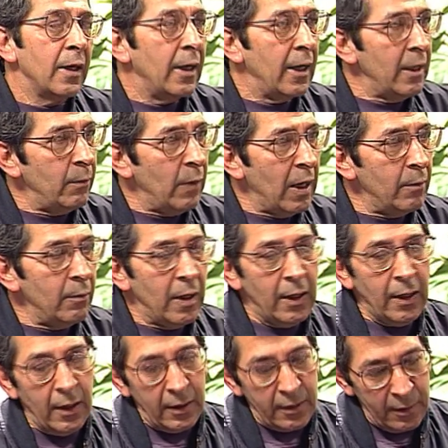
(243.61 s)
कई बार मैंने
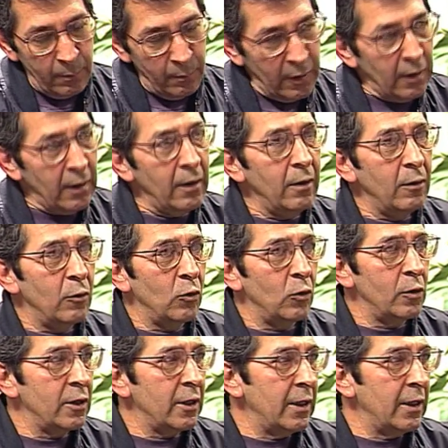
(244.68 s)
ऐसे भी रोल्स